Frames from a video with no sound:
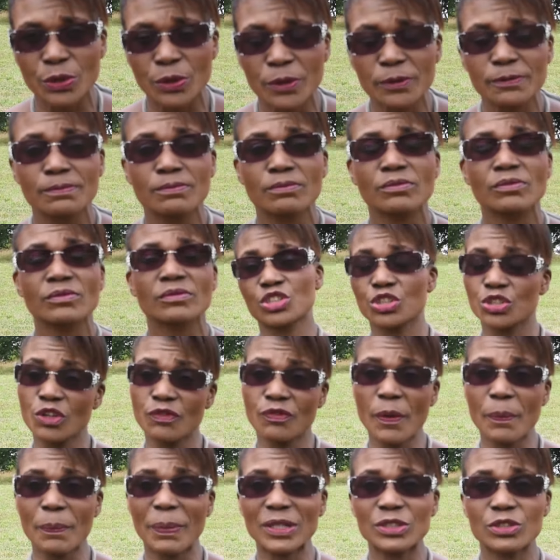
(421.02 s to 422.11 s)
que je ne
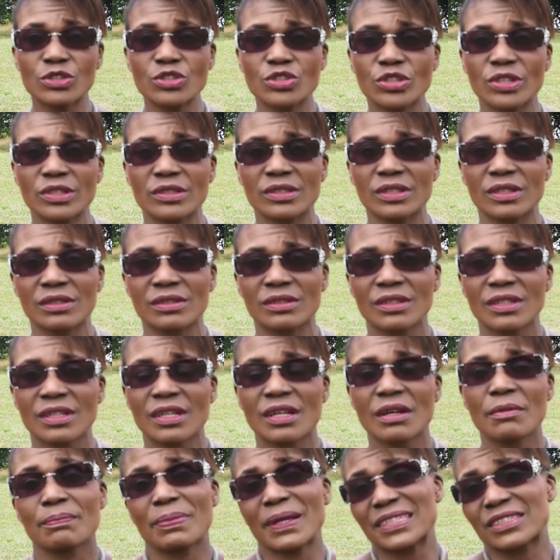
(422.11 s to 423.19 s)
fais pas de jeûne.
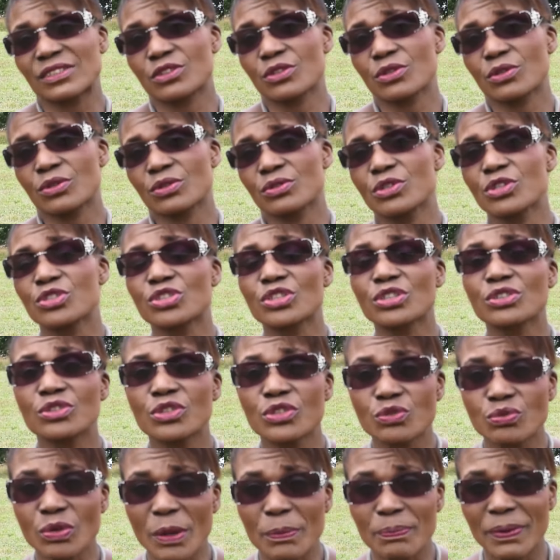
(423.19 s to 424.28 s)
Parce que le jeûne ne
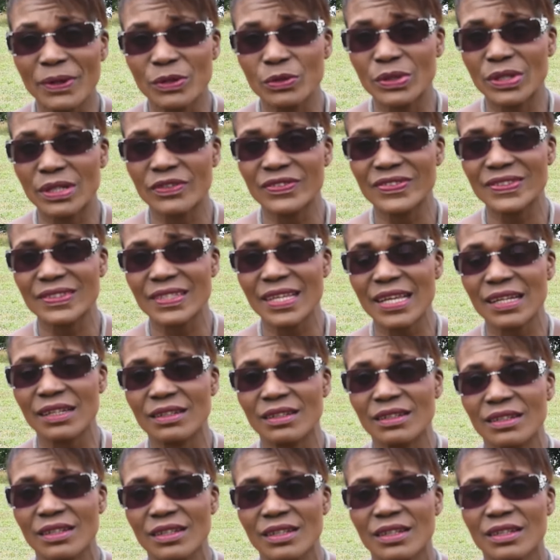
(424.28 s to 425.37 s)
soigne pas le
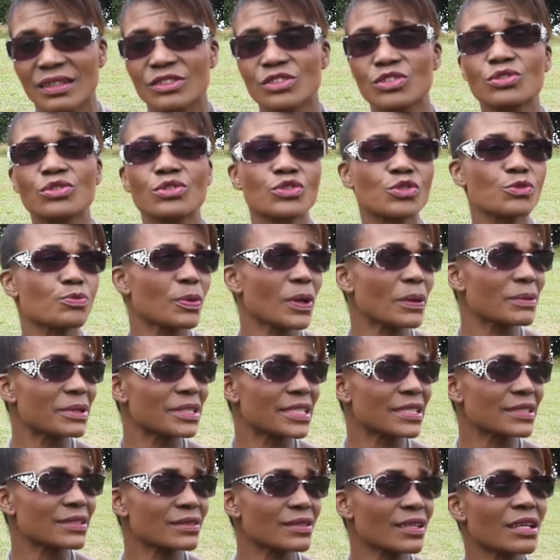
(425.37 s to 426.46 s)
cancer. Je ne suis pas
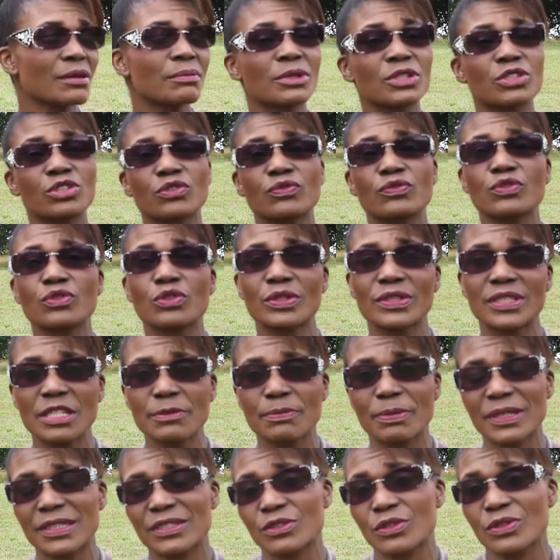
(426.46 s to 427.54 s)
médecin, mais je vous le dis
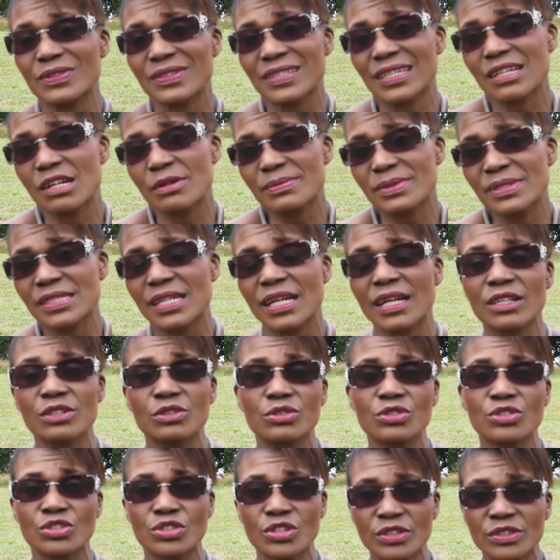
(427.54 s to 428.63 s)
parce que c'est comme ça.
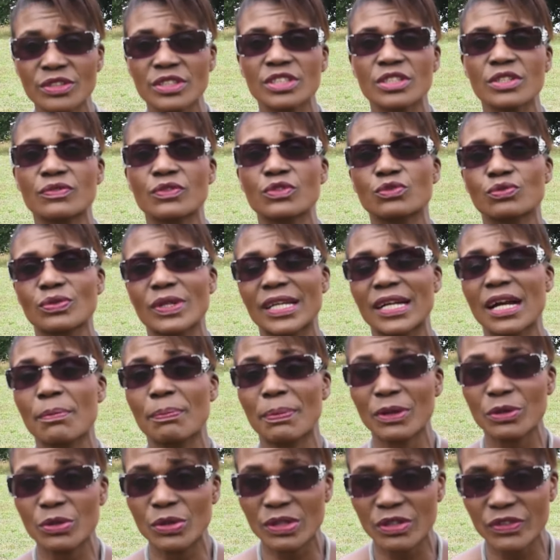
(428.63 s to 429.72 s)
Le jeûne, il ne vous soignera pas le